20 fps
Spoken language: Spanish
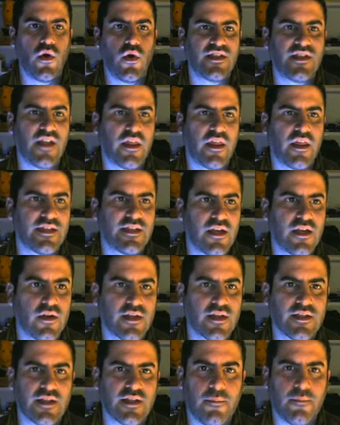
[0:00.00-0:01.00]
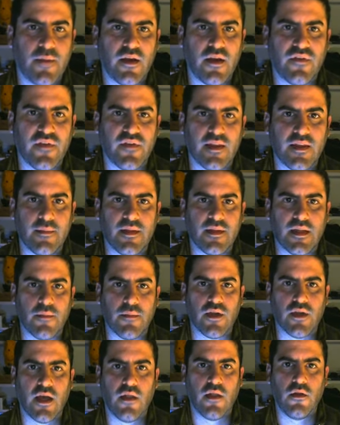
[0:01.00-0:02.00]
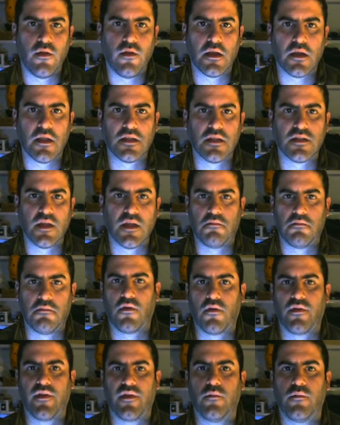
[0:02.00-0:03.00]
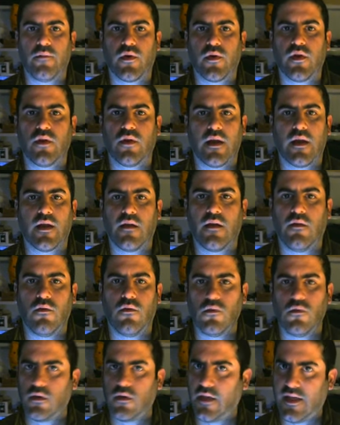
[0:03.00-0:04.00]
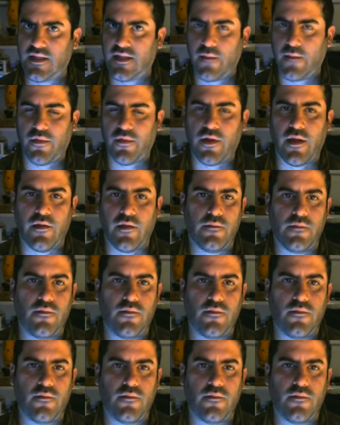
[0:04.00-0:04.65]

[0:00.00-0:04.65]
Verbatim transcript: es necesario que esté perfectamente apoyado, aquí está rozando un poquito para que esté apoyado.